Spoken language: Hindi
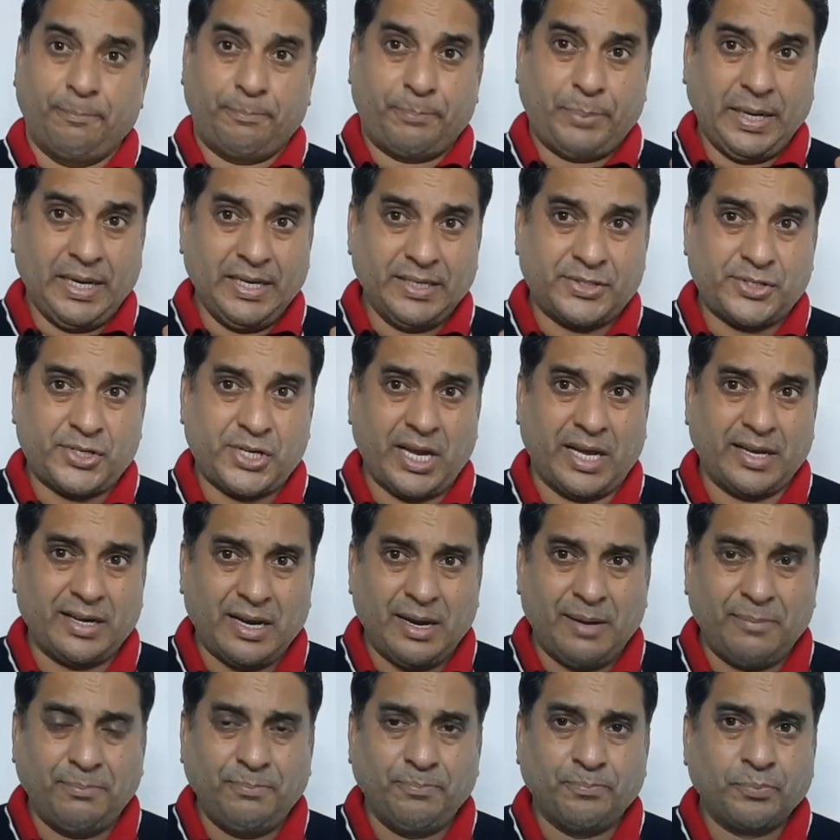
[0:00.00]

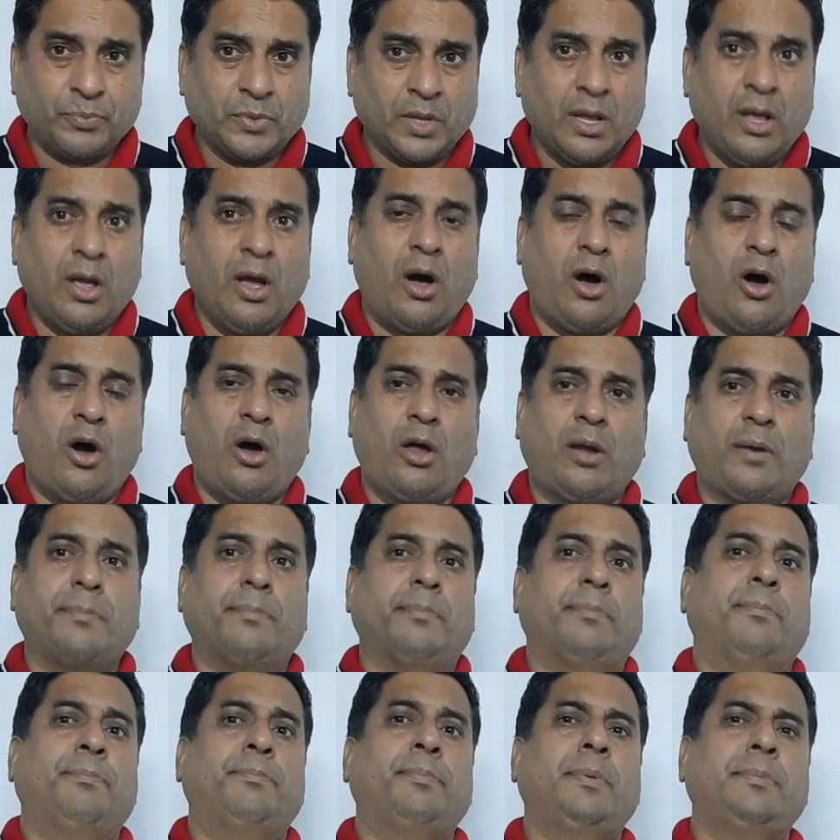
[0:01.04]
बेशरम और
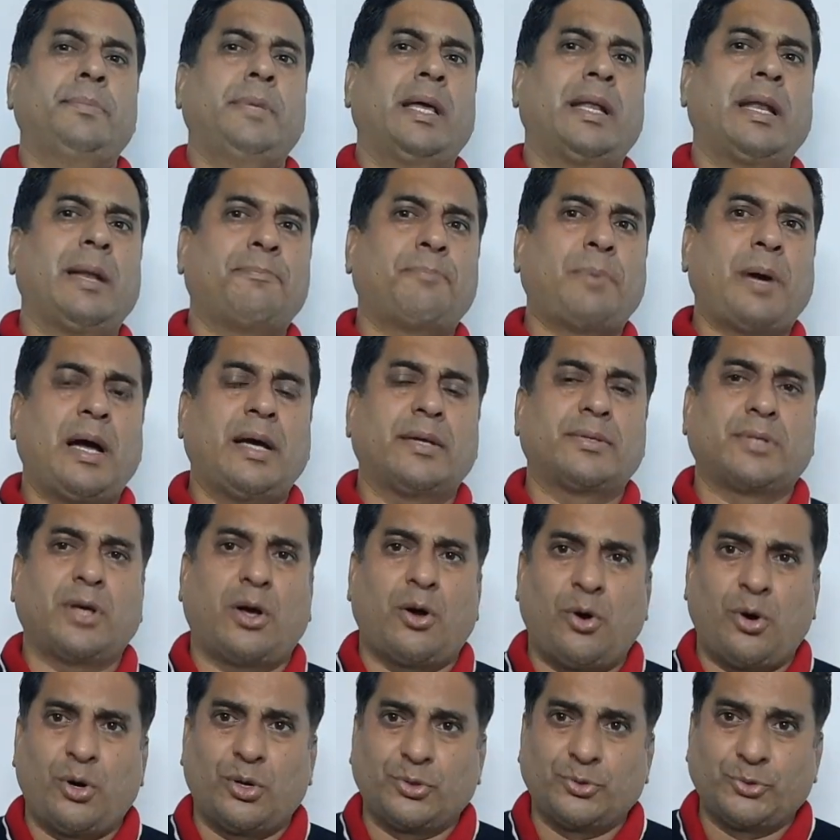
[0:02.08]
मेरे पास
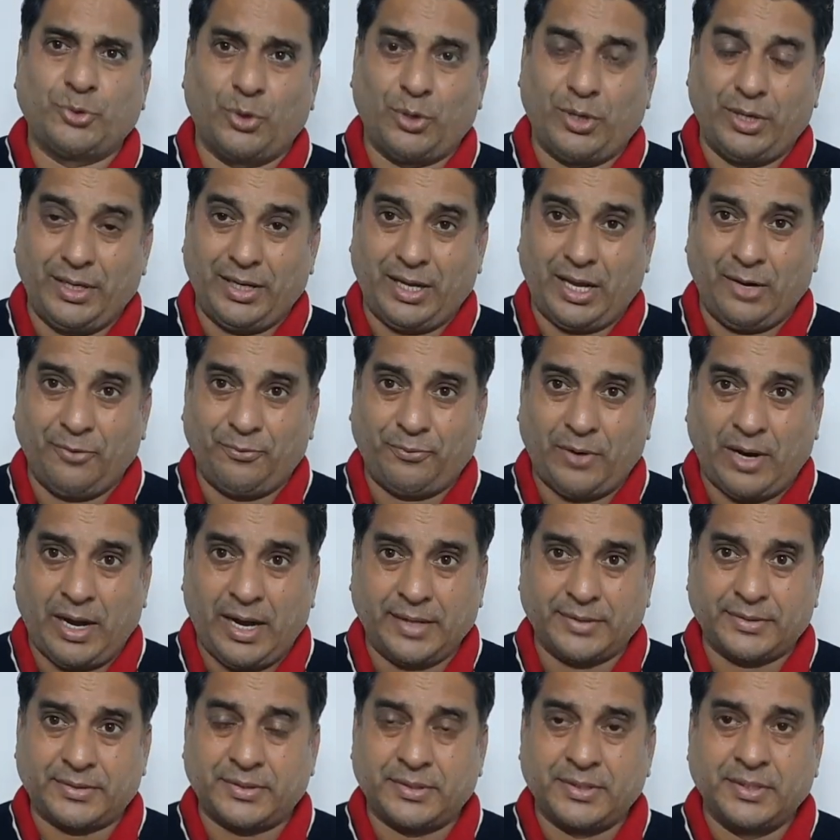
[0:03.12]
और जो है
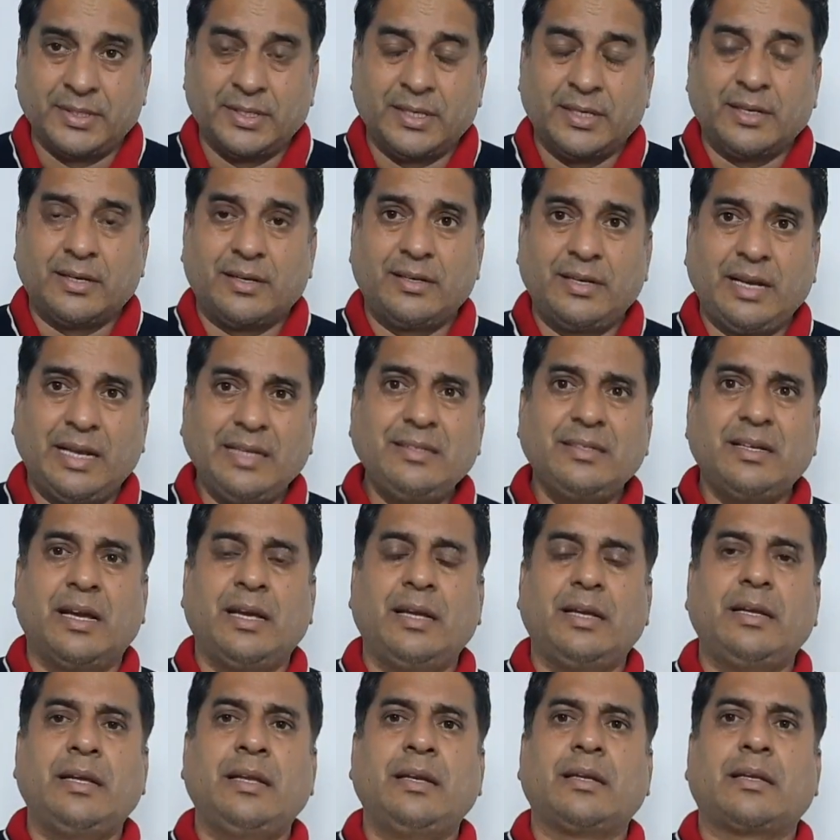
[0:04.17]
अल्फाज नहीं
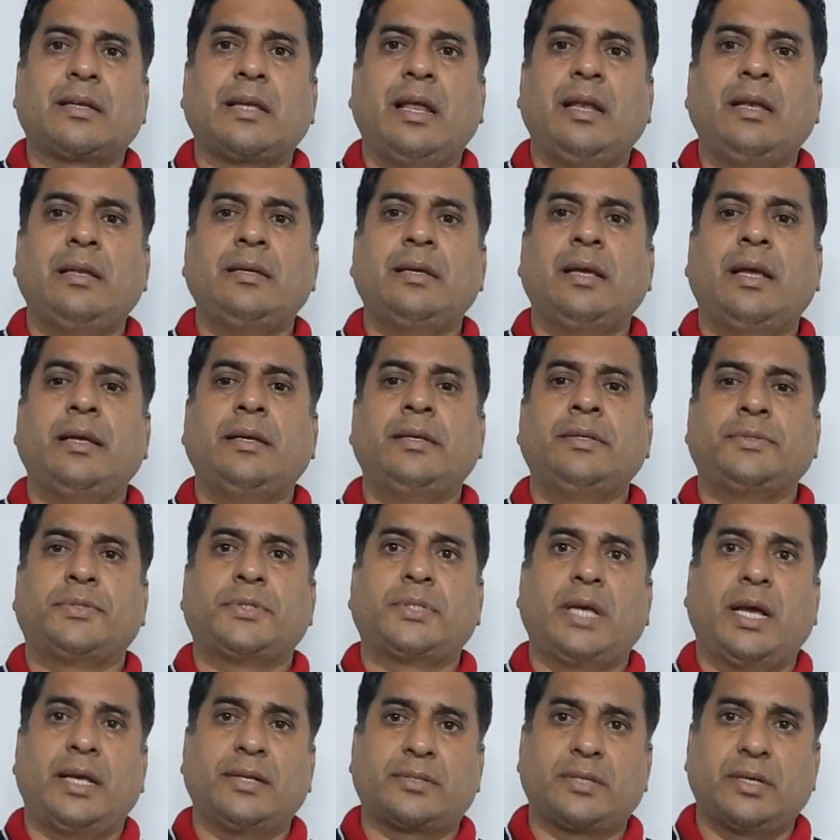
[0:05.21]
है इनके लिए इन
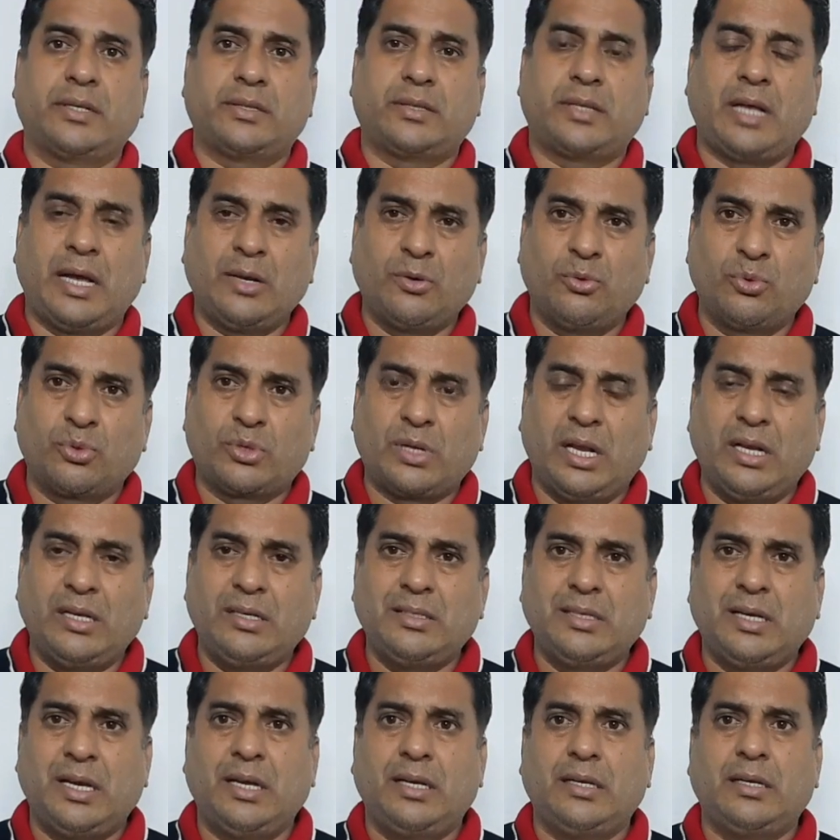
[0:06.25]
सियासतदानों के
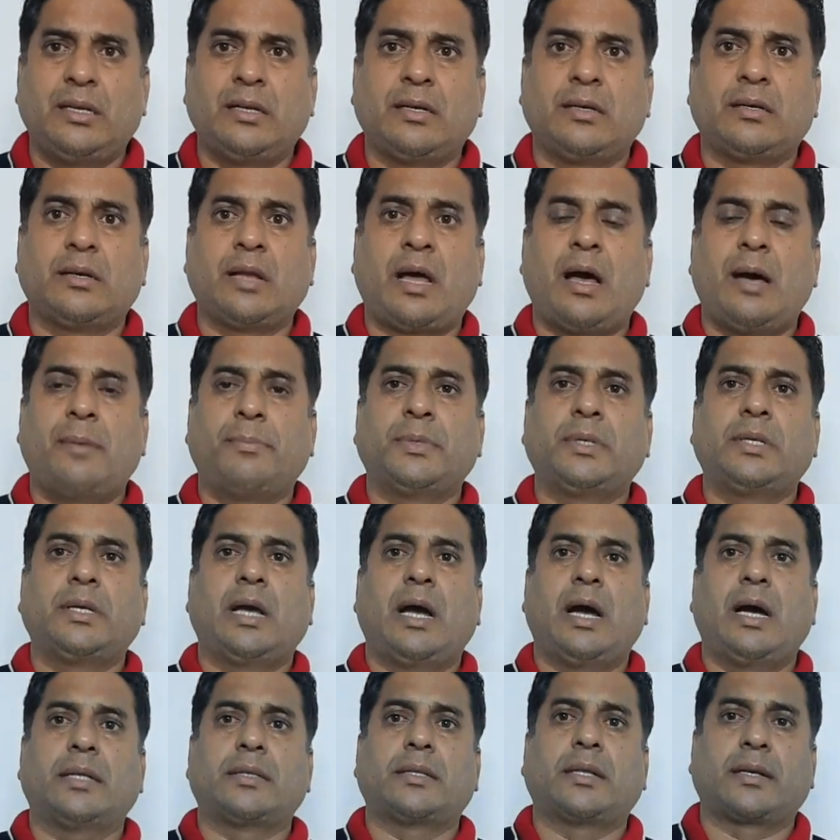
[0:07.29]
लिए इन नाम
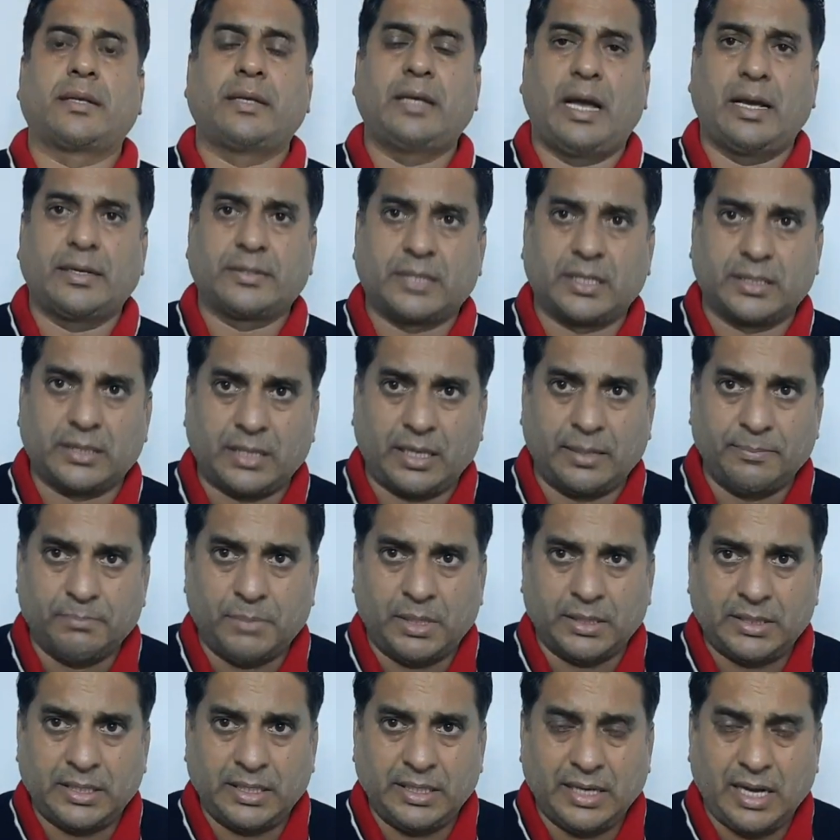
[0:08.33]
निहाद रियासत
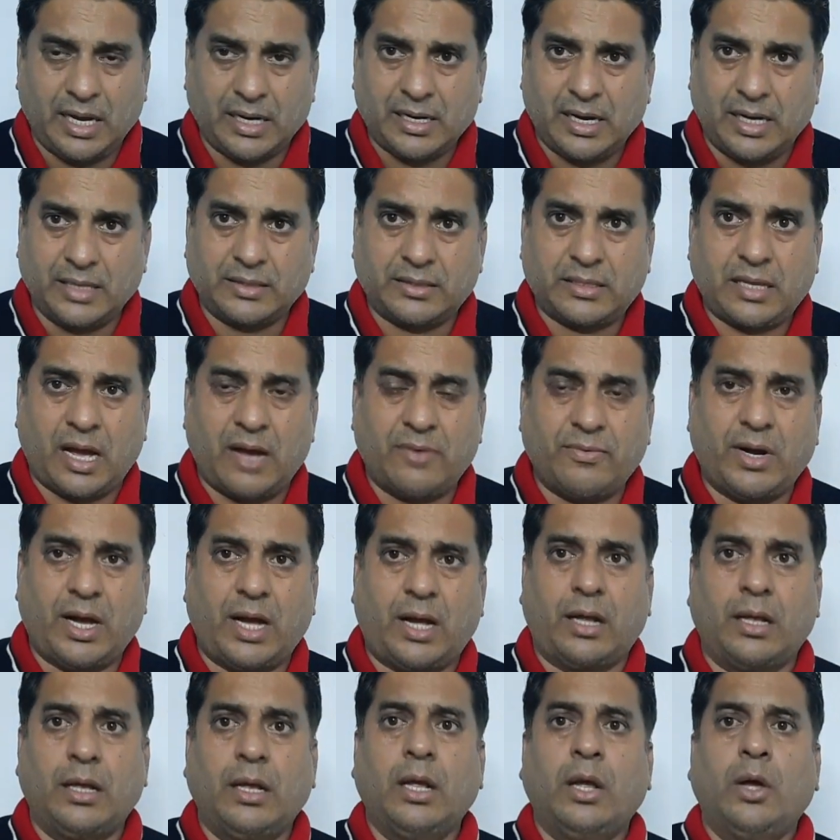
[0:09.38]
मदीना का दावा
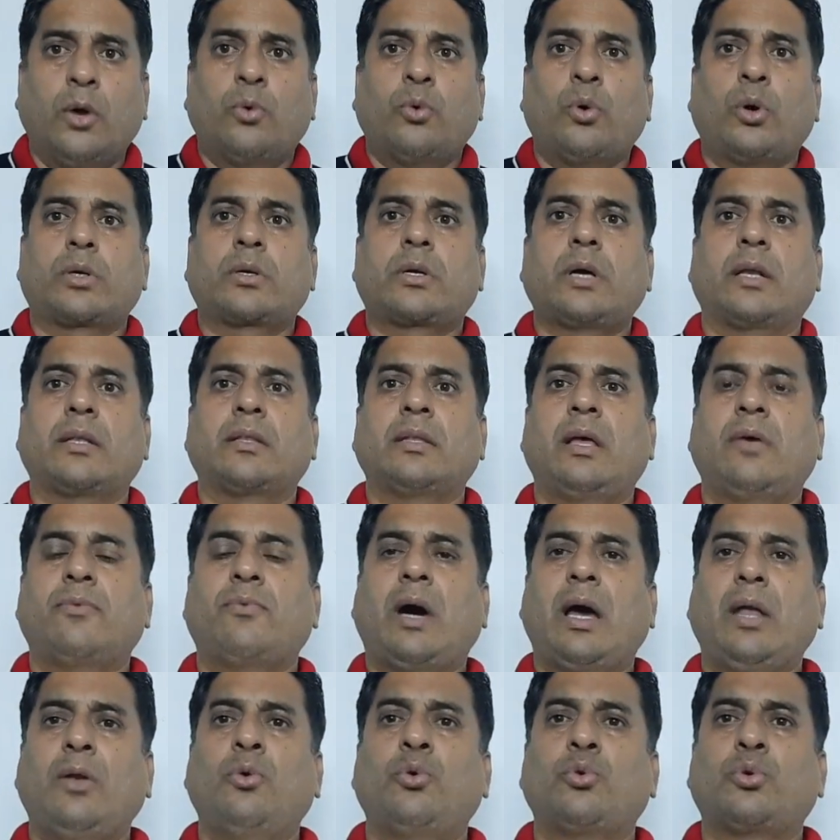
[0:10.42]
वो करने
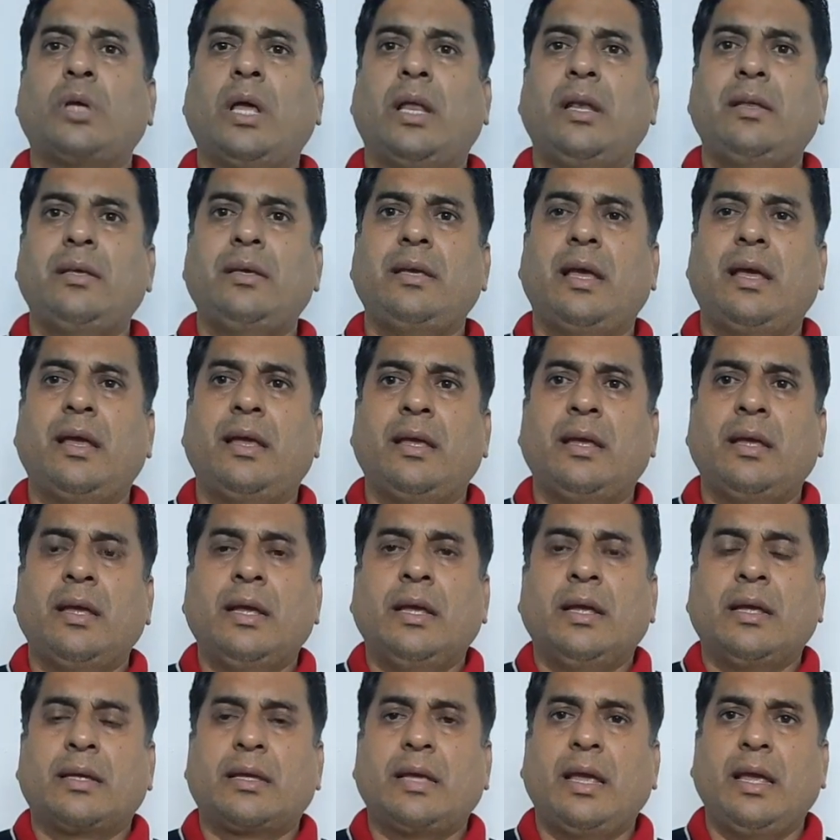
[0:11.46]
वालों के लिए
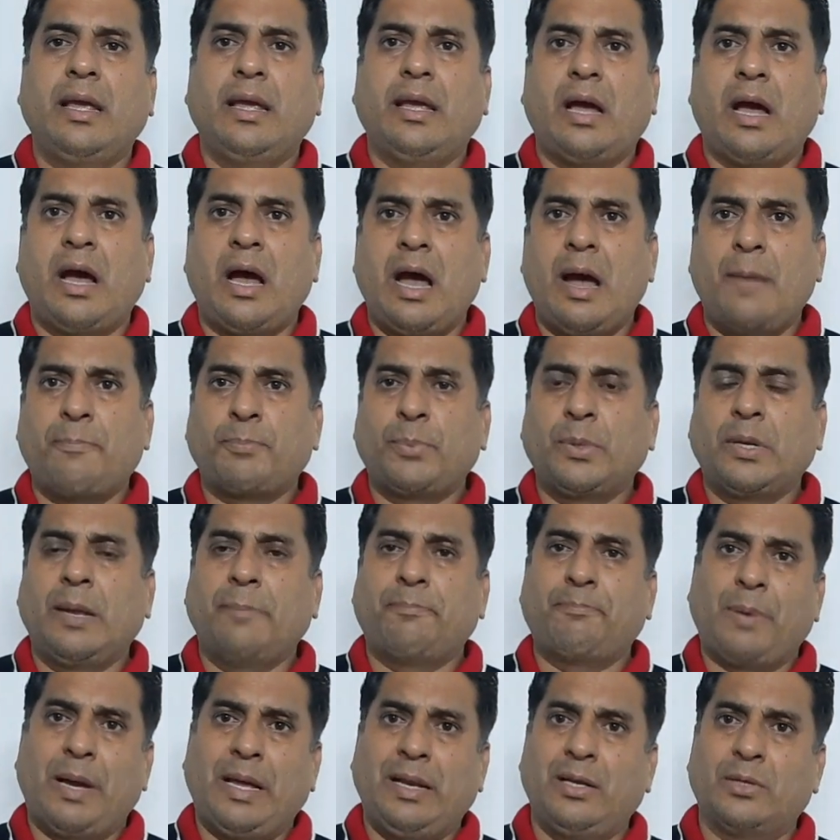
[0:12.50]
कि आपने
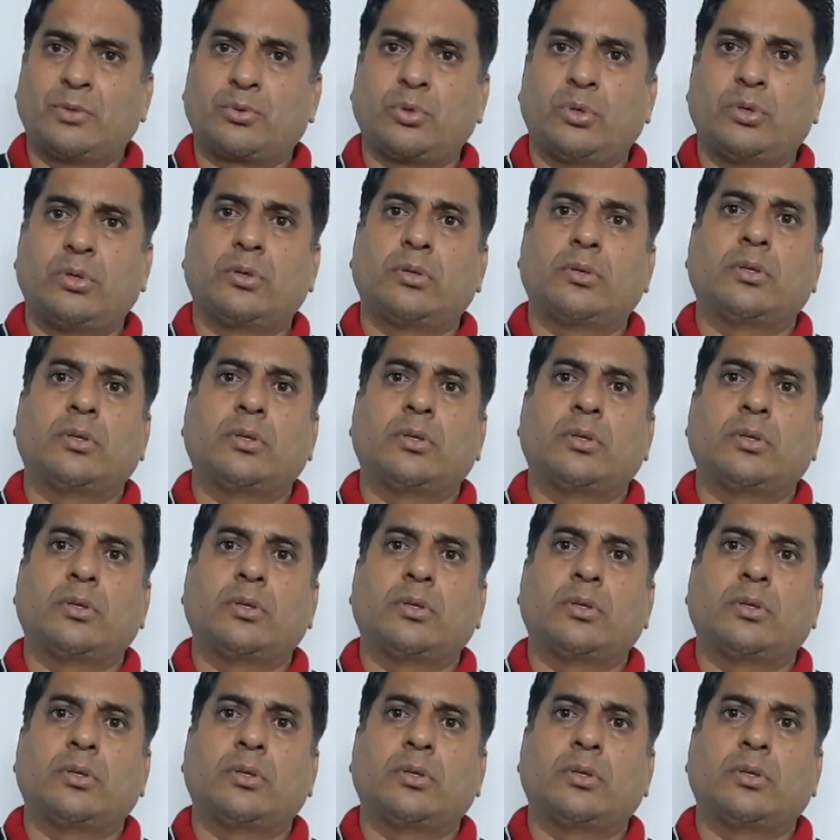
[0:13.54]
पहले तो